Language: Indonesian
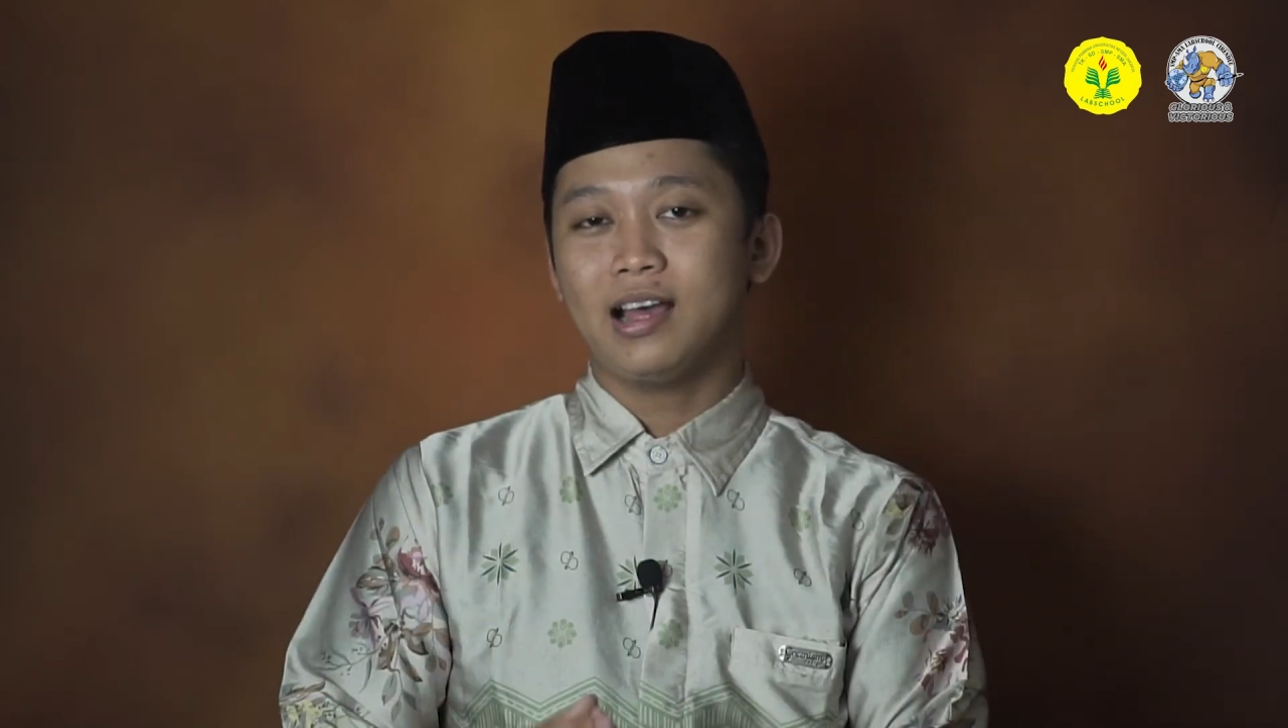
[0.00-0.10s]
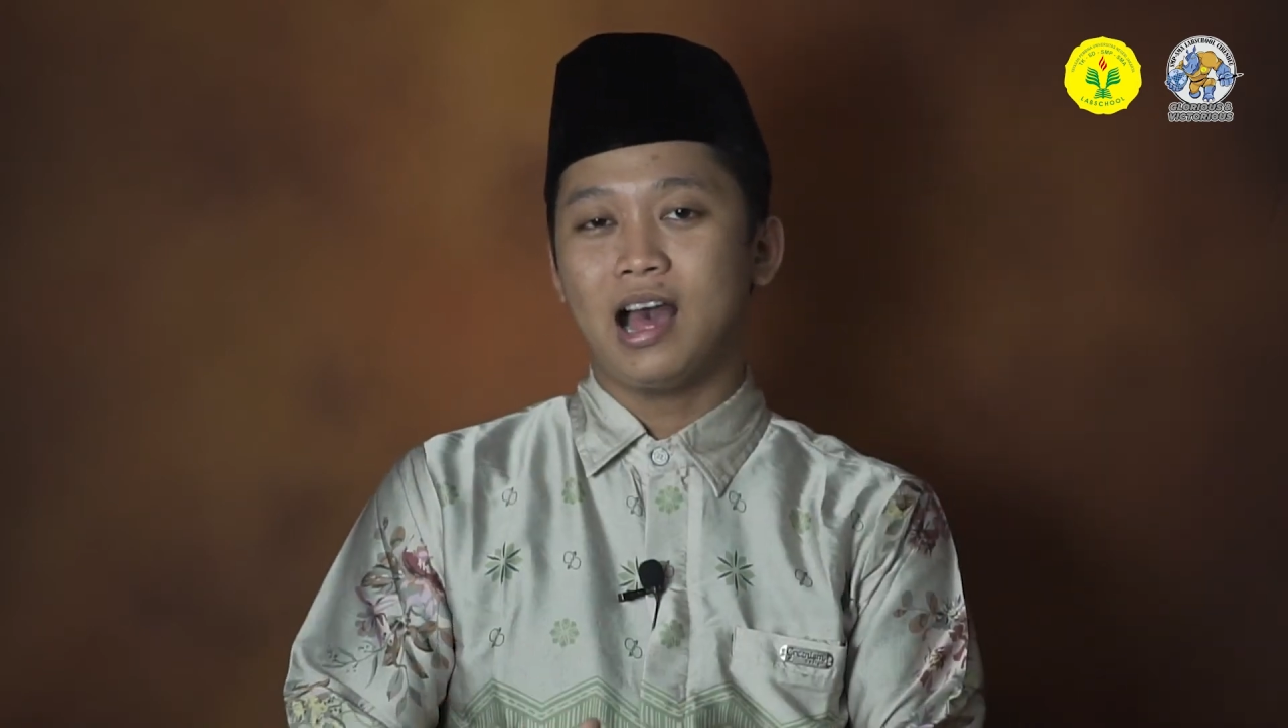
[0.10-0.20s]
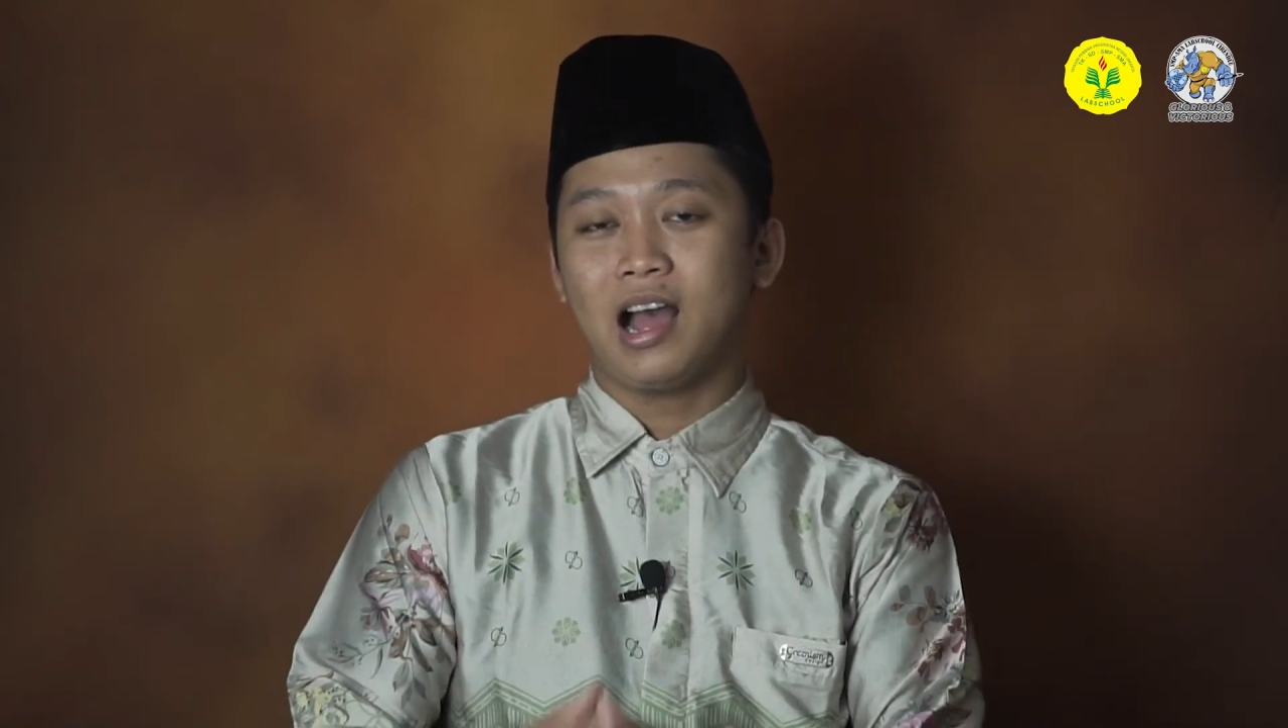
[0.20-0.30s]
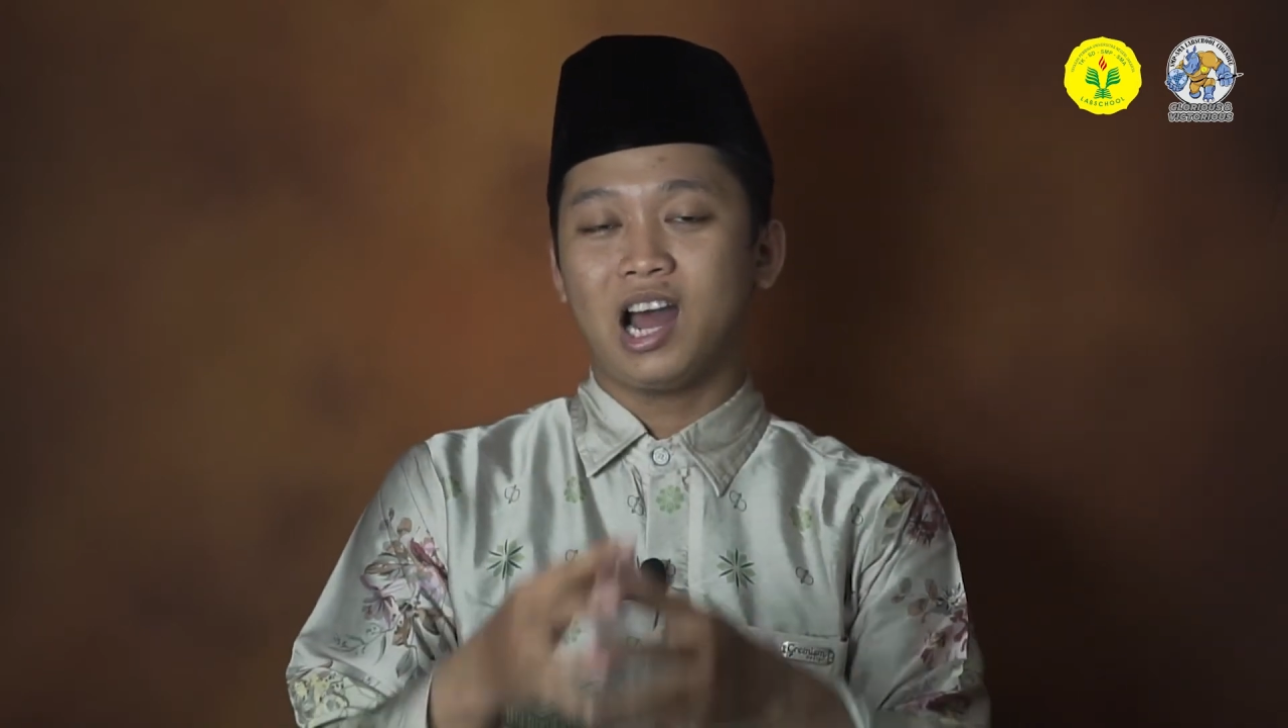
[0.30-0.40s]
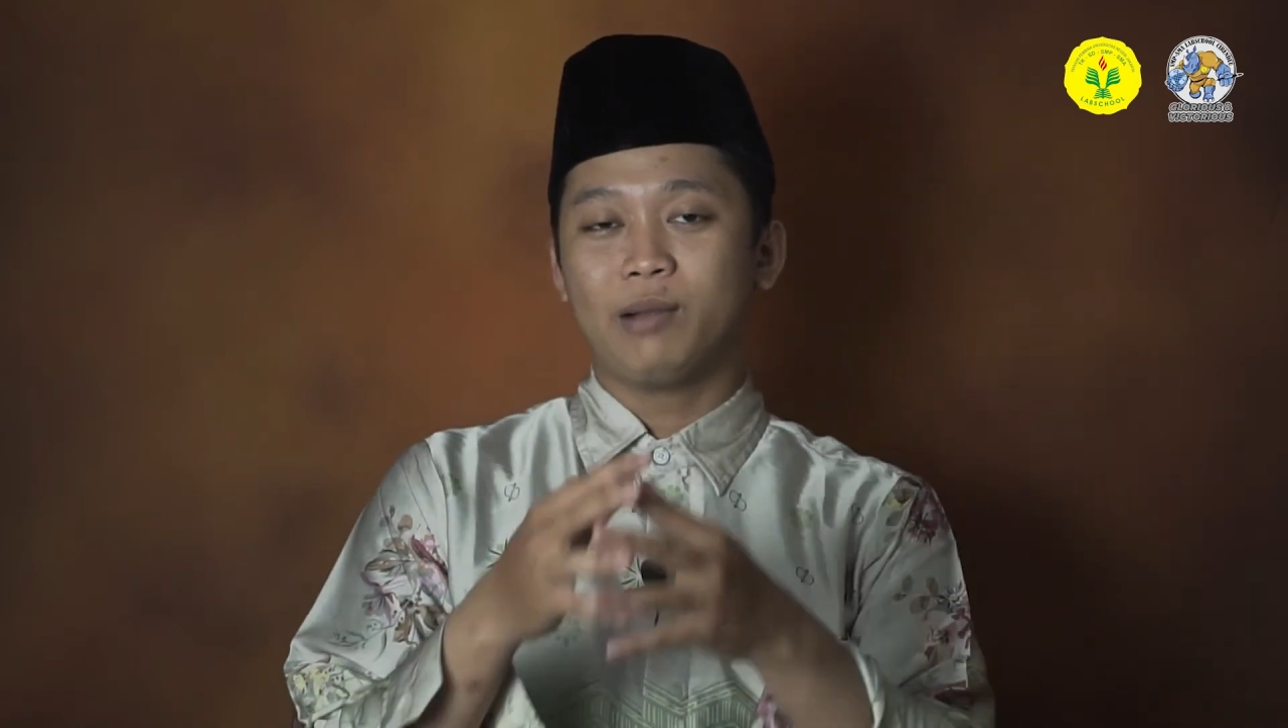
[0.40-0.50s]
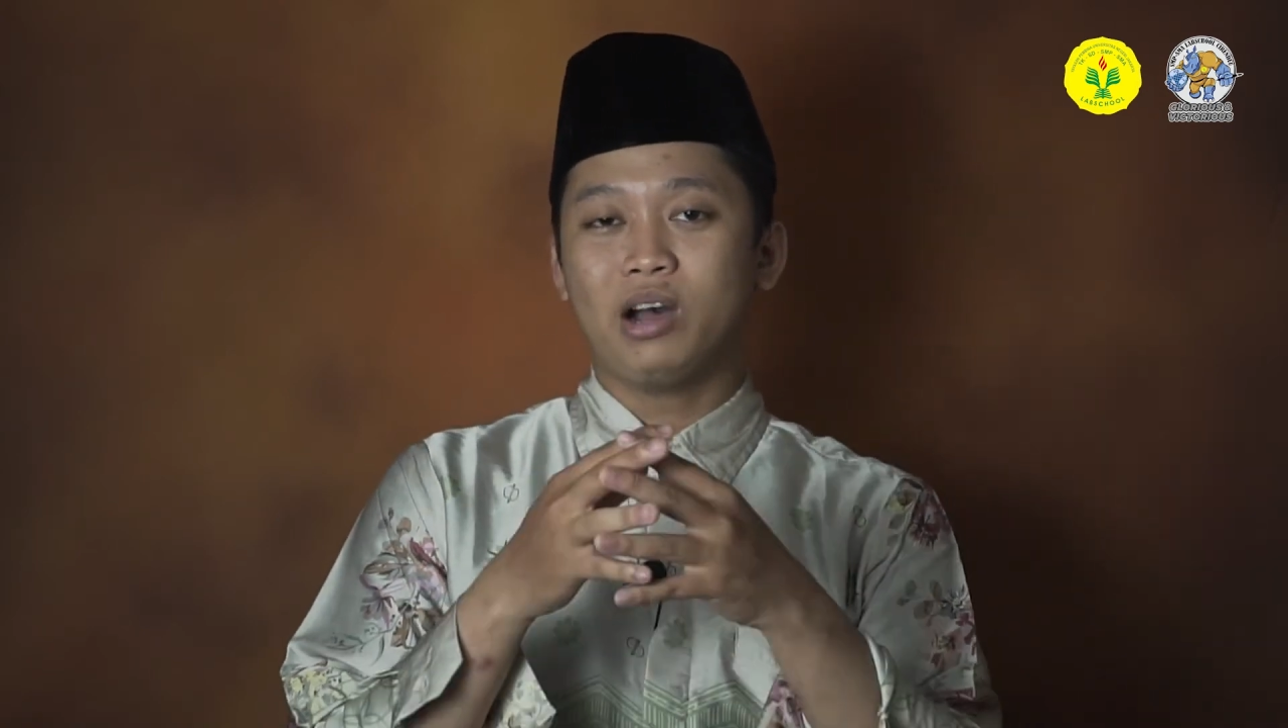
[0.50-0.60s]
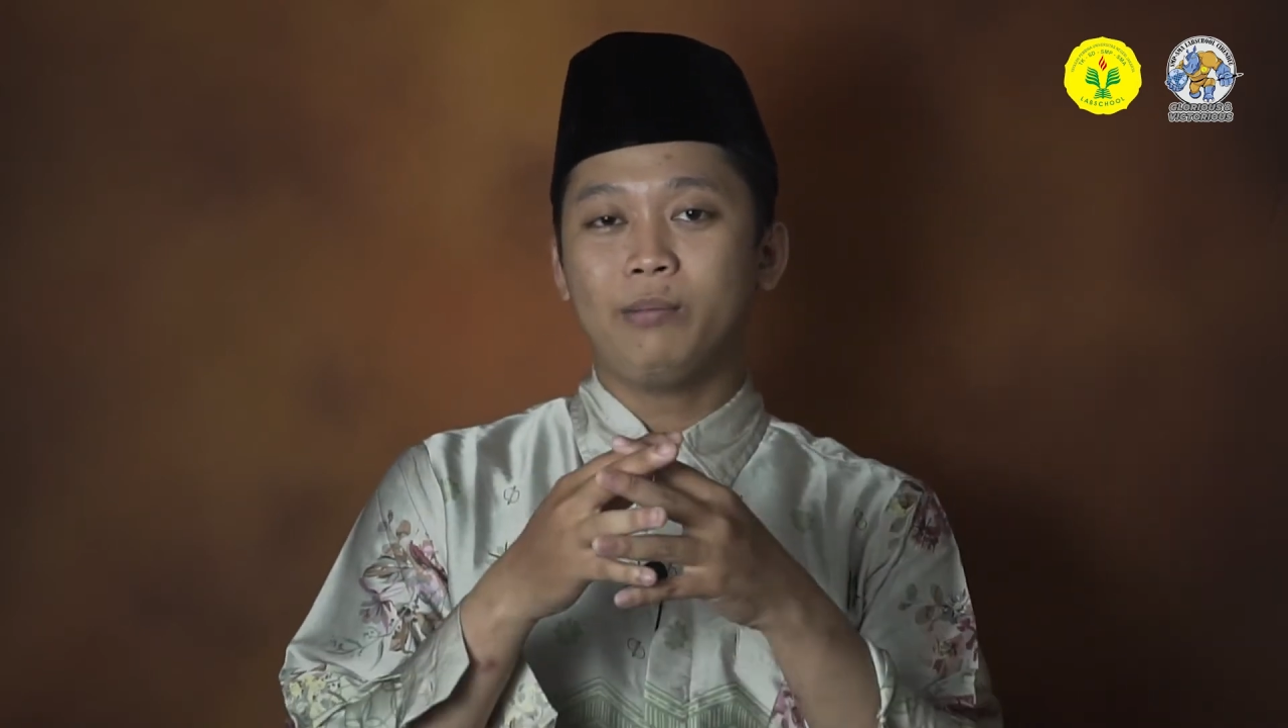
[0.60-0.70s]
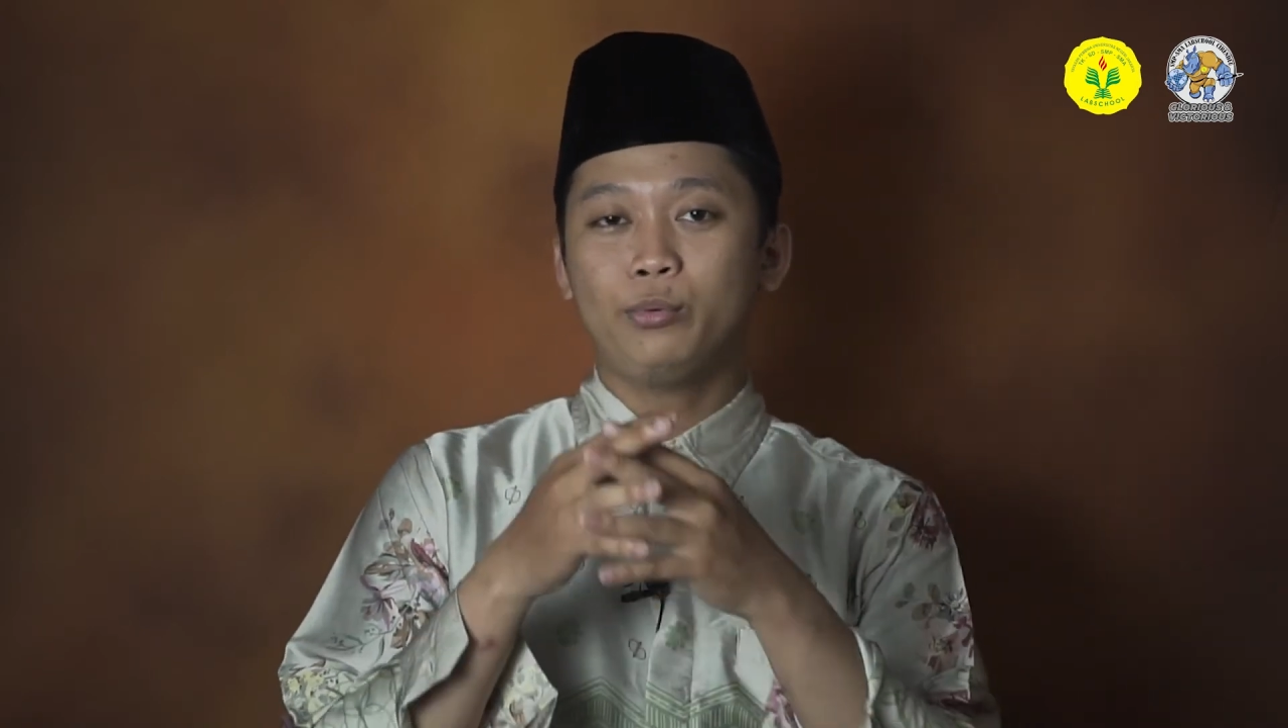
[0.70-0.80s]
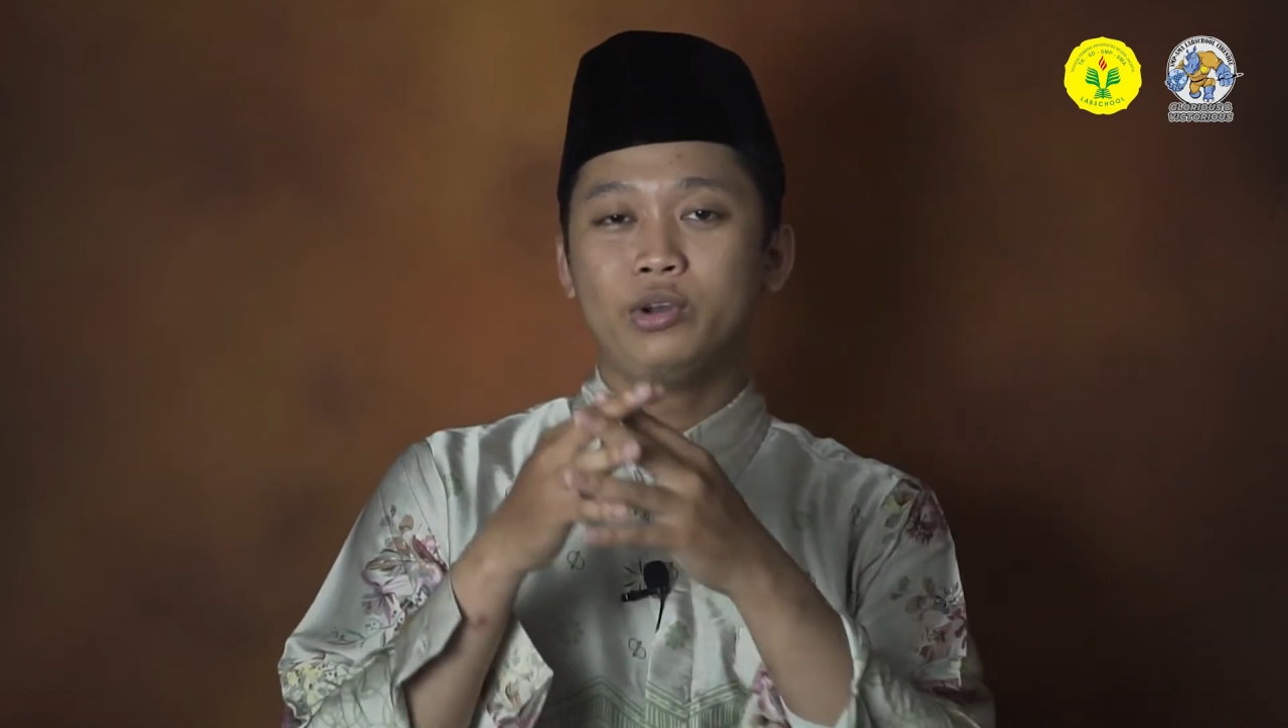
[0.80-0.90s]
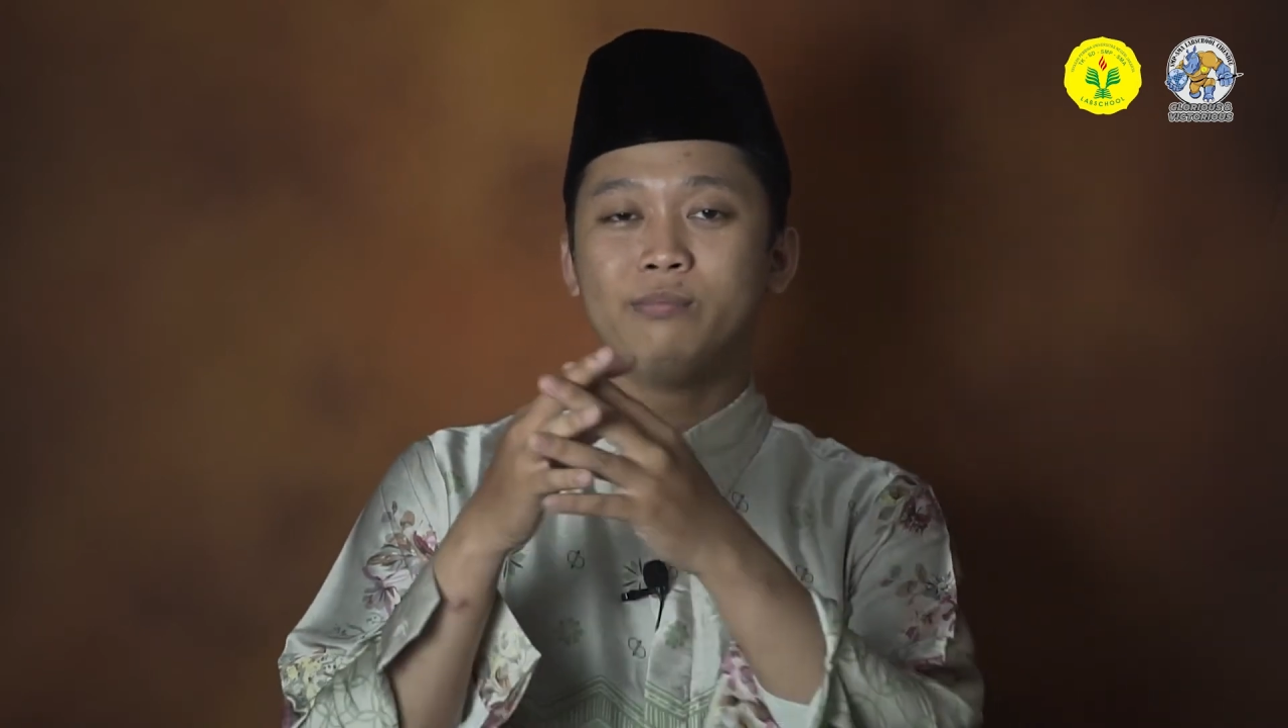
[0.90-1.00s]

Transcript: akan mampu